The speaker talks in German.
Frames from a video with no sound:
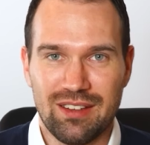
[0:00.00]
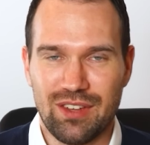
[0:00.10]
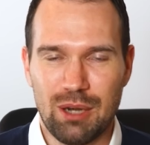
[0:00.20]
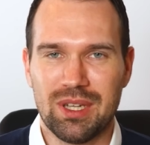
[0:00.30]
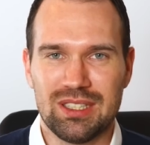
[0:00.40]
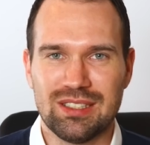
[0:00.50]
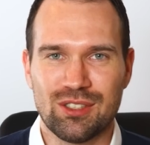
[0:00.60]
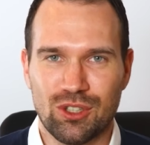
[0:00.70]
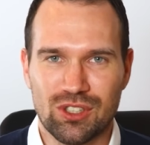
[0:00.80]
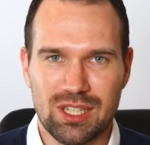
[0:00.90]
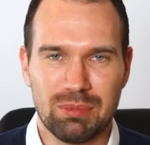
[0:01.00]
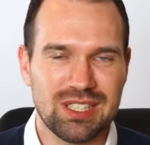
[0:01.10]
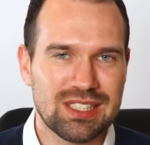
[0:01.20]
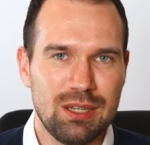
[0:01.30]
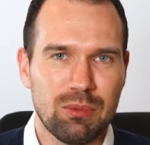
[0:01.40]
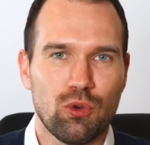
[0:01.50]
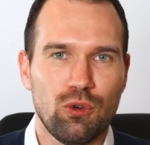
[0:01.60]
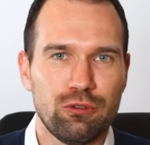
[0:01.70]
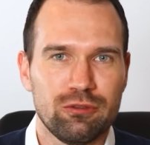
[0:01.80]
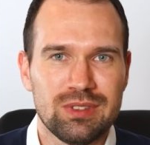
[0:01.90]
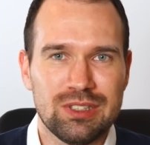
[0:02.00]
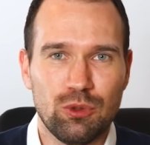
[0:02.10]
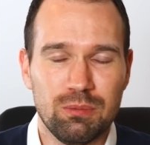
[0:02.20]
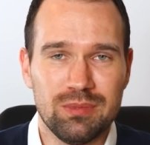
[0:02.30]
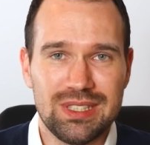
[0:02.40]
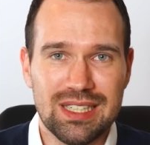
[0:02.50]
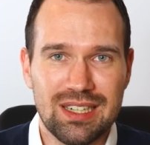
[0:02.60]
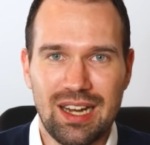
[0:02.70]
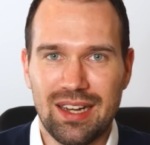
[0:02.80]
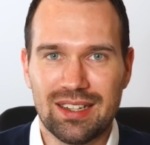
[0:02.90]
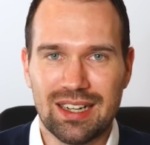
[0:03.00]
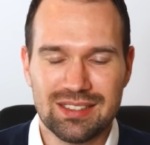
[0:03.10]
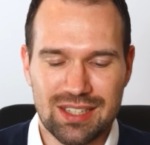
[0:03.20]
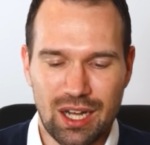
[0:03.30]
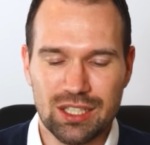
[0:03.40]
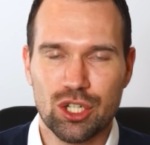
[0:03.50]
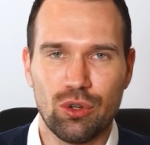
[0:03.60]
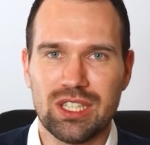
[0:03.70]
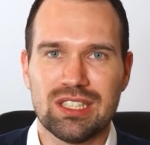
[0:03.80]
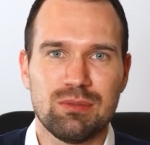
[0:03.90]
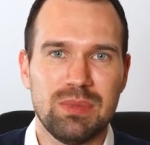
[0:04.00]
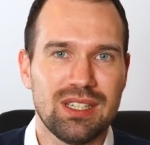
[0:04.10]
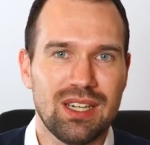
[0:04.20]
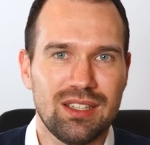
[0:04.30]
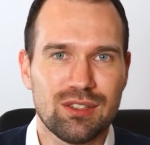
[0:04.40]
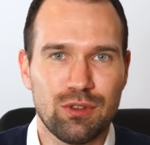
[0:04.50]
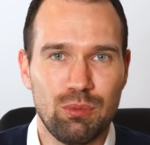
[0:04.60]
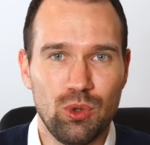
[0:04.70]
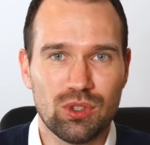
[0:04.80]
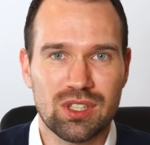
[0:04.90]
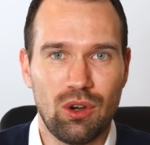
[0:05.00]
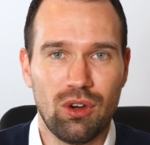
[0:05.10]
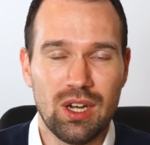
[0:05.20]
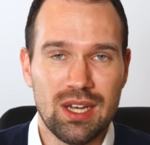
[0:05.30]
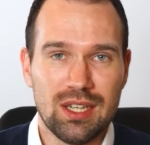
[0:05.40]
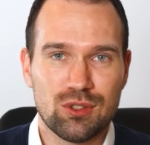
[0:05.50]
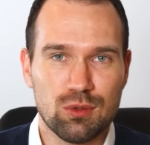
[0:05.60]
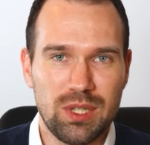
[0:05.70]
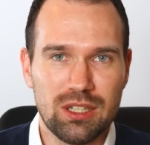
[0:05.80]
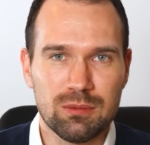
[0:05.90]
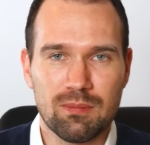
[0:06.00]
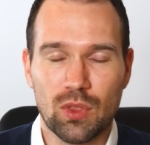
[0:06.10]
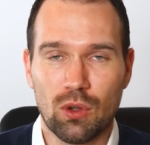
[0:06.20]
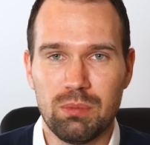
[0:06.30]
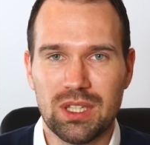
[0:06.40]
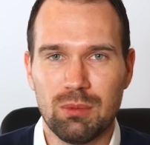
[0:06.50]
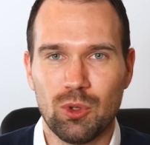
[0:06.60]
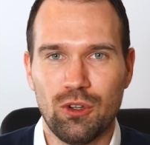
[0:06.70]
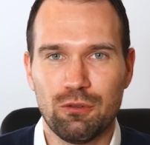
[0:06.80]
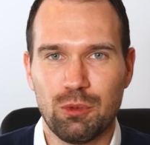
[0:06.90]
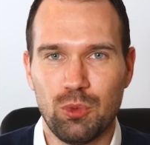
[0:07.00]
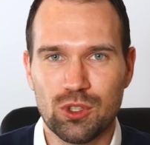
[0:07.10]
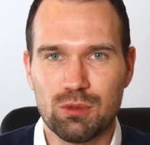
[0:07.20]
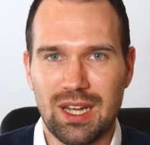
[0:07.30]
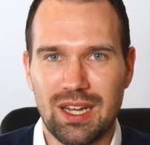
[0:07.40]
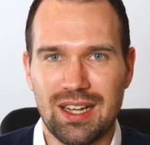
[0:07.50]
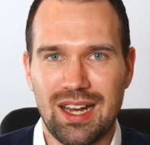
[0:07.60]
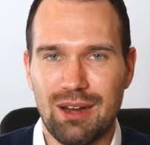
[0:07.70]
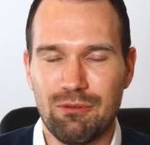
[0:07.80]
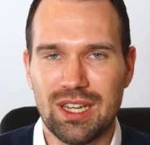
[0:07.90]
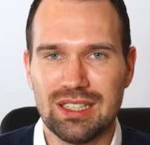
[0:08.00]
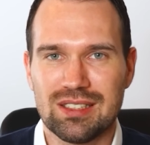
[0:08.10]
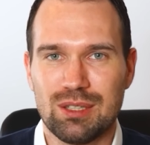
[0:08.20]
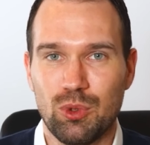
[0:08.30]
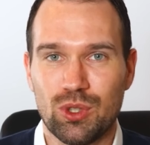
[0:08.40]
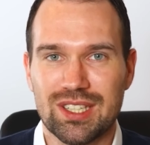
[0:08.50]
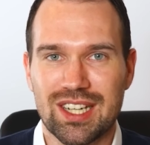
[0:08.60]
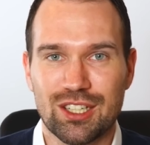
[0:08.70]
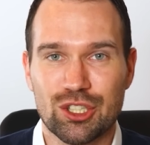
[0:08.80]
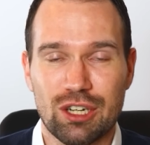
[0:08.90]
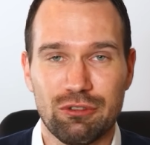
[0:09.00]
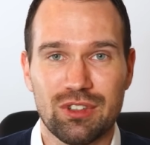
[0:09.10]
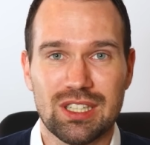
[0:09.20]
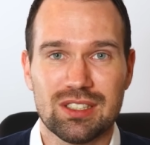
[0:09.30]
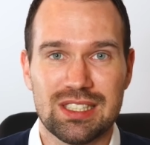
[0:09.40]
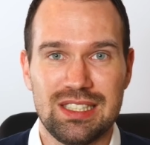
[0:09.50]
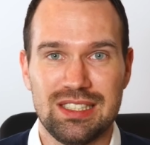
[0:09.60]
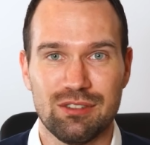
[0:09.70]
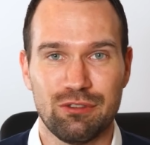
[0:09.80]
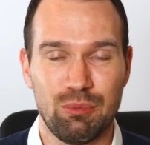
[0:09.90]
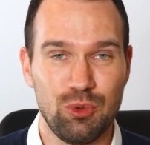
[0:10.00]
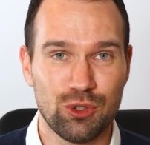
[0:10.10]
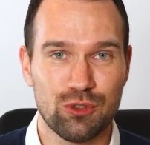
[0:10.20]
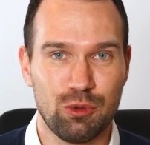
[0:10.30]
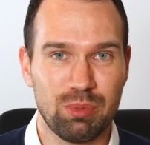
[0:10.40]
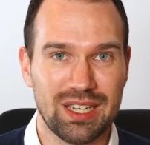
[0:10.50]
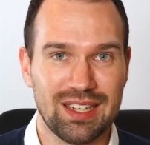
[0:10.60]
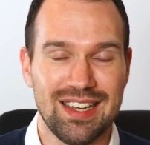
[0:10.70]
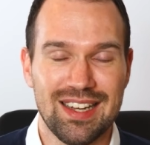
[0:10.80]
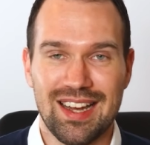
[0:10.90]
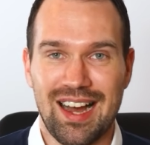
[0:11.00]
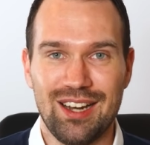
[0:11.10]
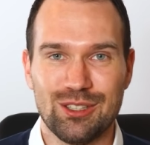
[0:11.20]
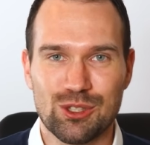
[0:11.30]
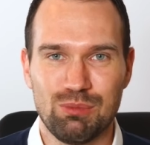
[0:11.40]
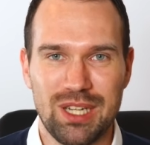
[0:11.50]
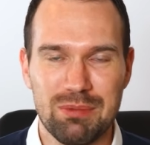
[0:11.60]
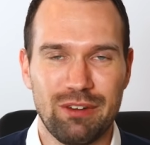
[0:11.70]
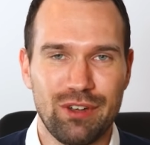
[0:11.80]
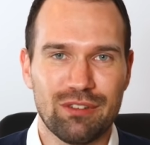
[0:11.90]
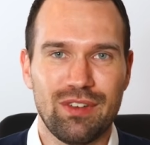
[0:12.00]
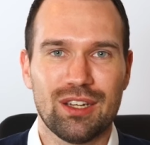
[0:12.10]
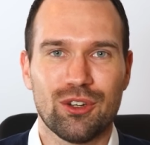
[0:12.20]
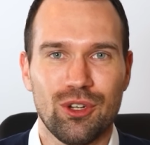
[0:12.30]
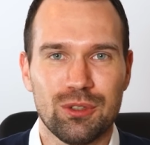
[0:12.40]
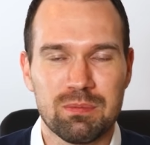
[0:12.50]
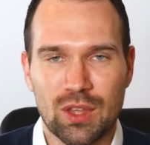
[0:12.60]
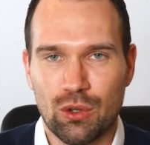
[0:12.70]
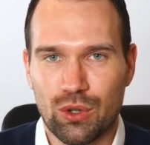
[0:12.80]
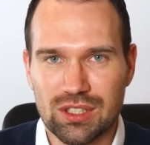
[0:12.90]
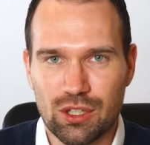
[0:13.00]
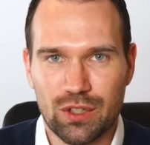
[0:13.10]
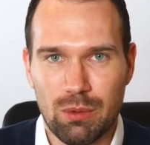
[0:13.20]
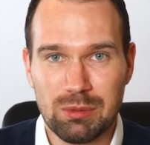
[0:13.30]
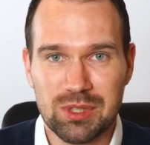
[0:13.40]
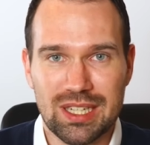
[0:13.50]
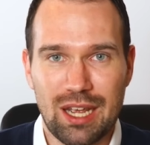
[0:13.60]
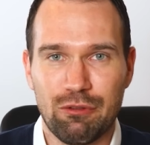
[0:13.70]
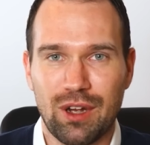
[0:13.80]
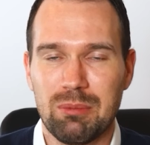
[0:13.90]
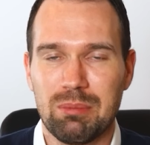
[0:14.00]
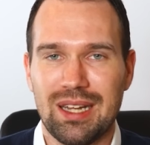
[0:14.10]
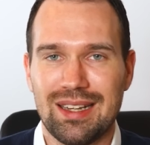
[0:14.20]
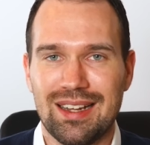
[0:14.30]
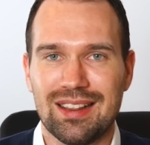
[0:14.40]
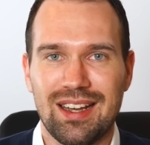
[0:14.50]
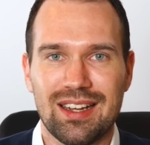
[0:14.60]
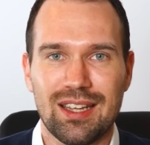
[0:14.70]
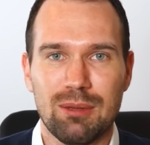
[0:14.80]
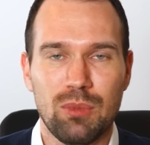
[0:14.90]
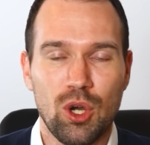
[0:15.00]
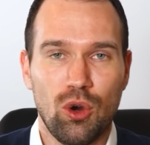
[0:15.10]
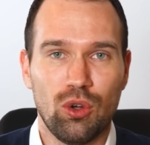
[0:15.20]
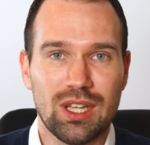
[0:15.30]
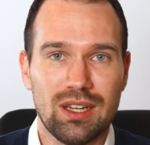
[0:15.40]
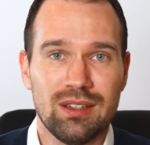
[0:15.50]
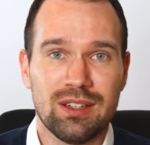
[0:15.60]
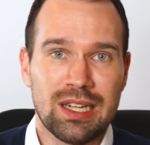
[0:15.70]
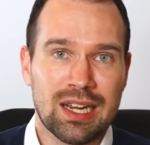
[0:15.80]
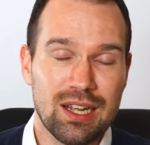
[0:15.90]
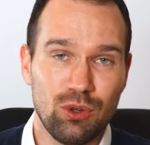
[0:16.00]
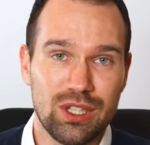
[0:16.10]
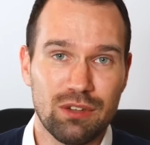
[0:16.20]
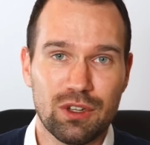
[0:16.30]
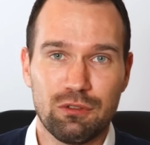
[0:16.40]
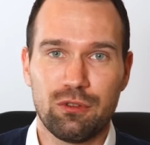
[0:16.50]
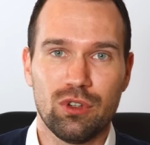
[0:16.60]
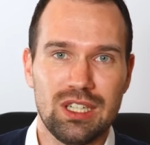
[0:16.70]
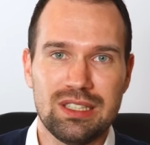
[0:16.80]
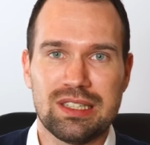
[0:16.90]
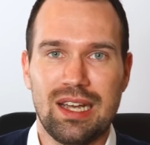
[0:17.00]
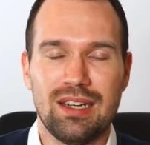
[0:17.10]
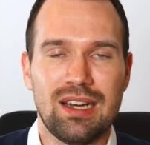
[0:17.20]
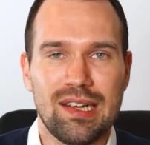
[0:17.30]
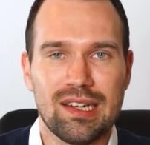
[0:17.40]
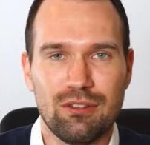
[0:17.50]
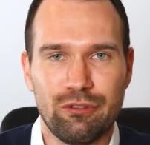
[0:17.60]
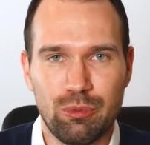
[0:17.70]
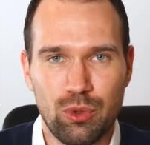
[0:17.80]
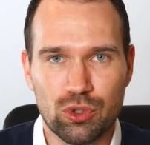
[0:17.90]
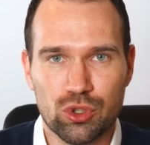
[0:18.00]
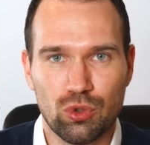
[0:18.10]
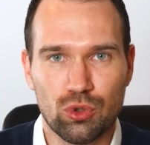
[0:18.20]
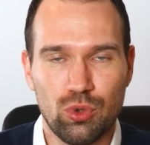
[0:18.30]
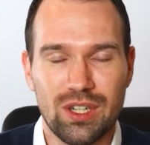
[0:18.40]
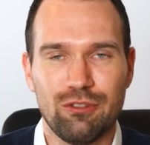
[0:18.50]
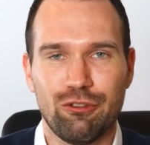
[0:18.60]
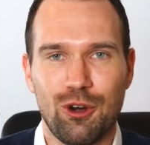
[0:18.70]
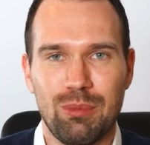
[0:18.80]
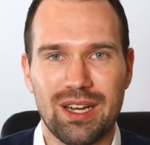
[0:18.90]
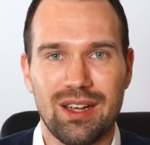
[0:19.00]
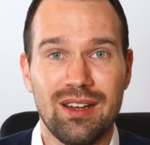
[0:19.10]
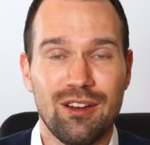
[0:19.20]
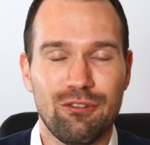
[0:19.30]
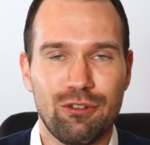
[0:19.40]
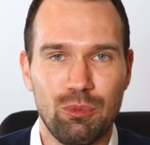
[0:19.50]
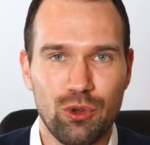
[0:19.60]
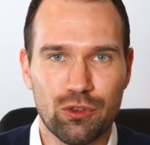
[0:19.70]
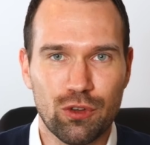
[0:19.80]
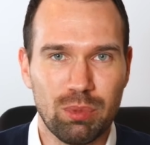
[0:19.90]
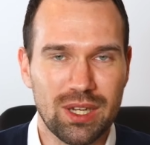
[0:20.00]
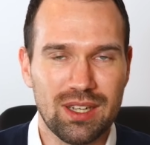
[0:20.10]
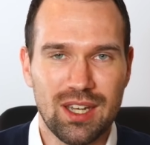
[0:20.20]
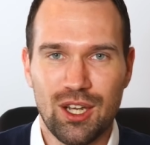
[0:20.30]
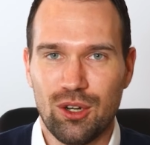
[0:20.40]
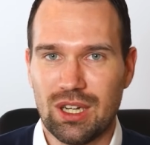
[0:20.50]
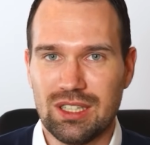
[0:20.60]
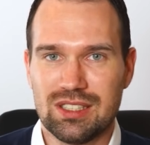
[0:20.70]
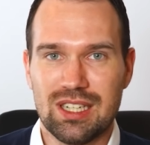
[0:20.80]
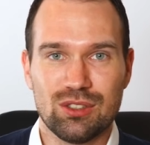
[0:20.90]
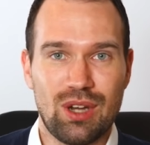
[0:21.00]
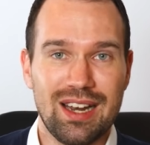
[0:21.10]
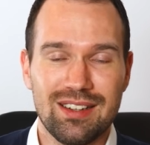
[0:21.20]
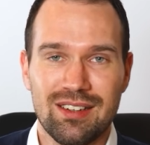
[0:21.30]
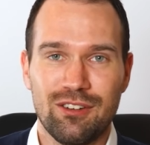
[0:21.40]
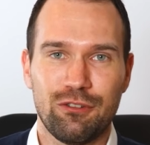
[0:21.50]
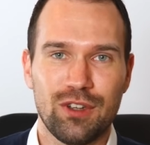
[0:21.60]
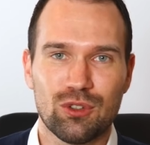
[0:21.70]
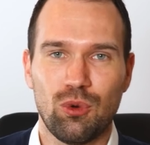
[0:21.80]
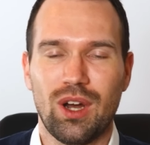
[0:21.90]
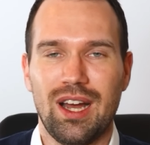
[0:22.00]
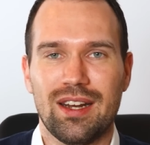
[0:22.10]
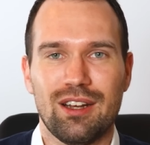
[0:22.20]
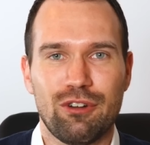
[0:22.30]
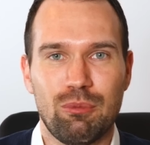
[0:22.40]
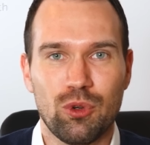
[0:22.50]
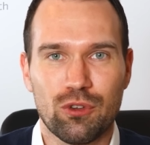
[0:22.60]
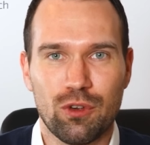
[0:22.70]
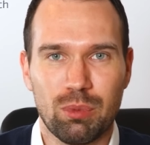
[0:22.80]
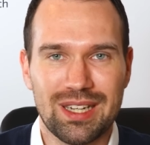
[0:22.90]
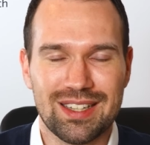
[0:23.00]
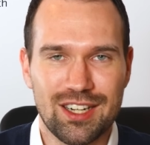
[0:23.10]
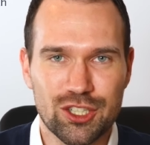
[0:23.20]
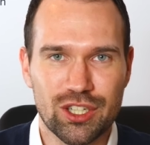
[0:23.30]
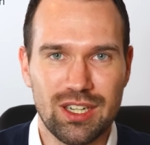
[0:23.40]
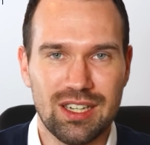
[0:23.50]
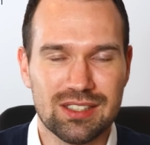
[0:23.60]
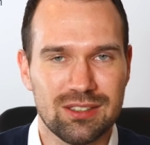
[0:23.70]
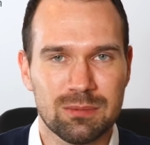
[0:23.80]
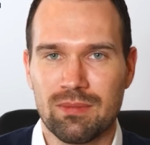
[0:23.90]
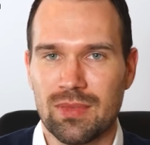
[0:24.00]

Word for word: Wir haben ja dieses Konzept ins Leben gerufen, um dir ein ganz anschauliches Bild deines Vermögens auch zu bieten. Und mit dem neuen Vermögensplaner haben wir jetzt die Möglichkeit geschaffen, dass diese Vermögensfabriken alle zum Leben erweckt werden können. Du kannst auf der Website einfach ein paar Daten eingeben und dann kalkulieren wir für dich deine eigene Vermögensstruktur in Form einer Vermögensfabrik. Du kannst dir also alle vier Tore einer Vermögensfabrik darstellen lassen.